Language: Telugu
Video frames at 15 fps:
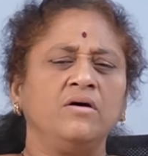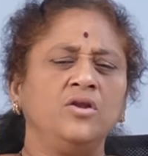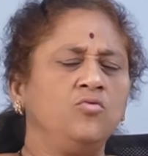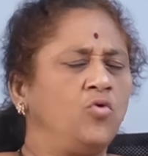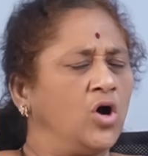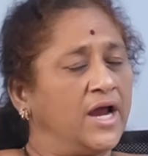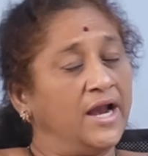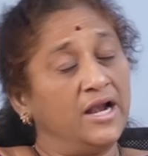
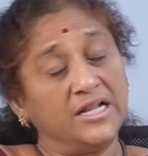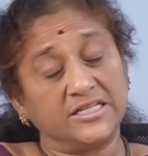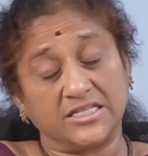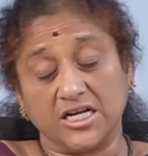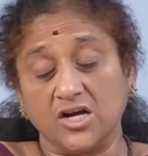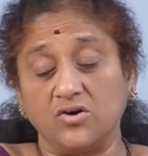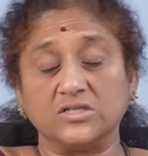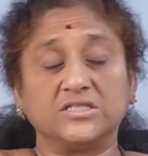నువ్వు ఒకవేళ
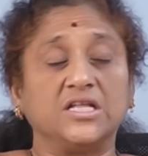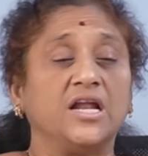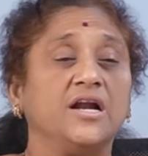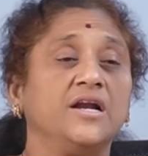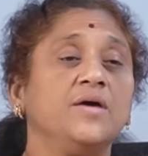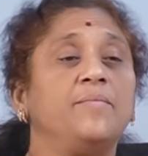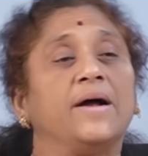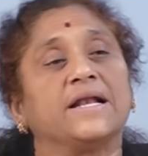నిజంగా
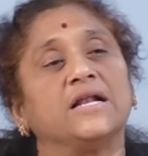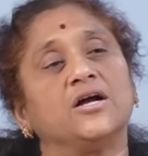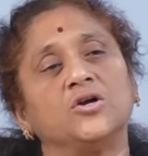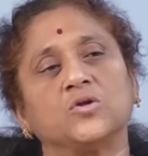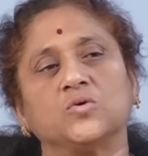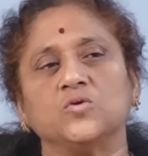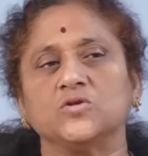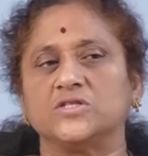వస్తానంటే బట్టలు
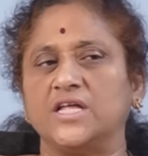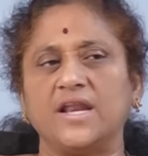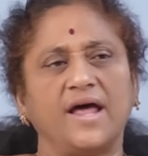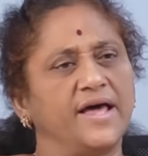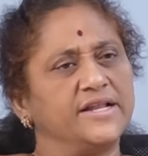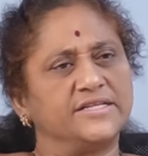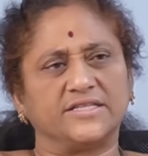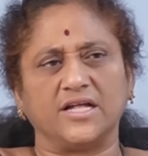కట్టుకుని వస్తే
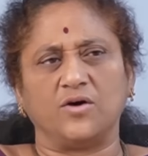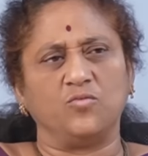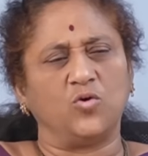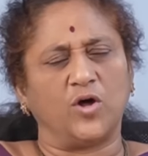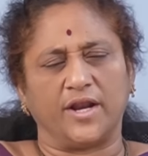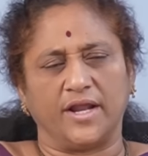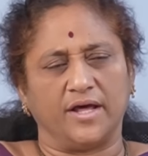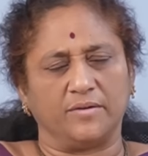రానిస్తాము
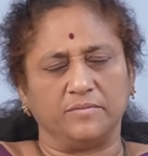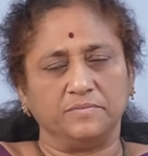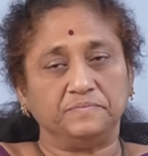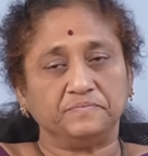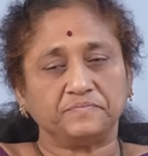అన్నారు